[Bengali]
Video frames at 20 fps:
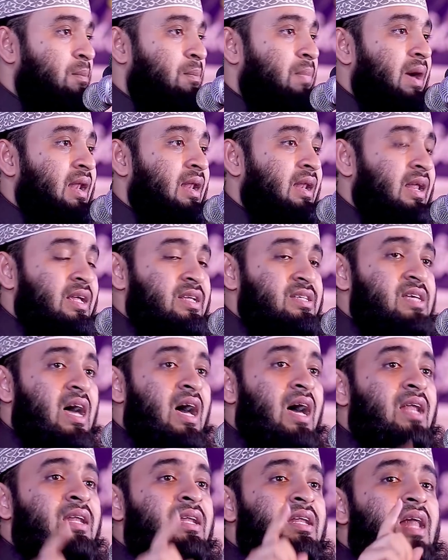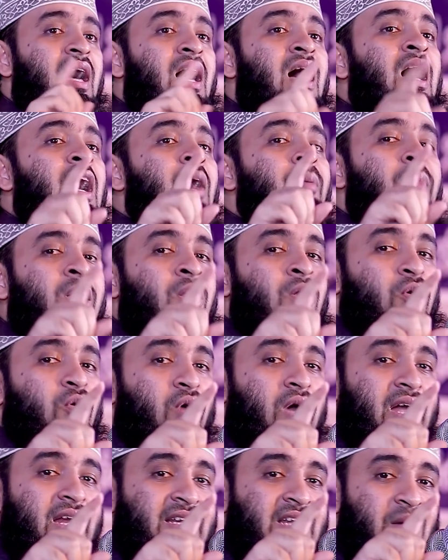পারলে জাহান্নাম আরো
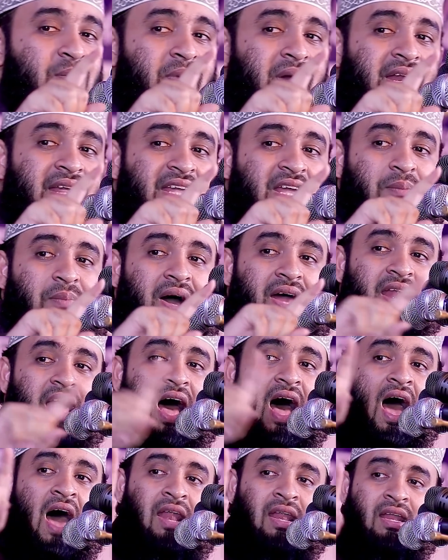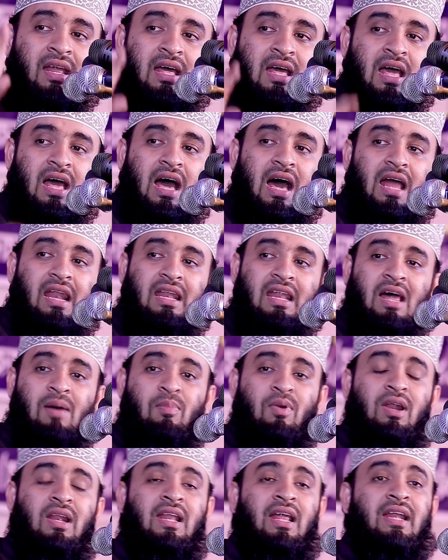কয়েকটা বাড়িয়ে বানান আল্লাহ
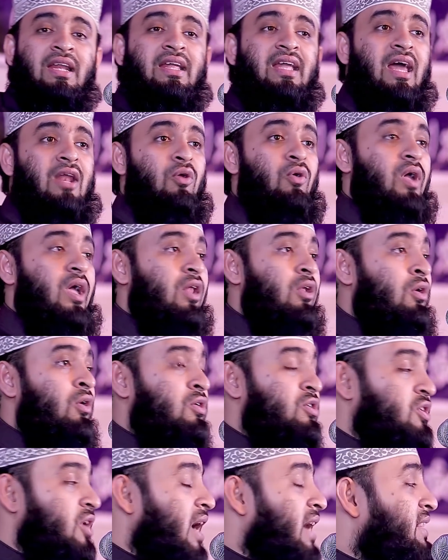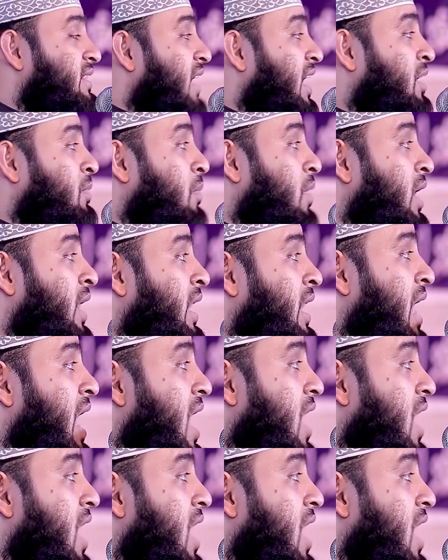বললেন কেন কেন শয়তান বলে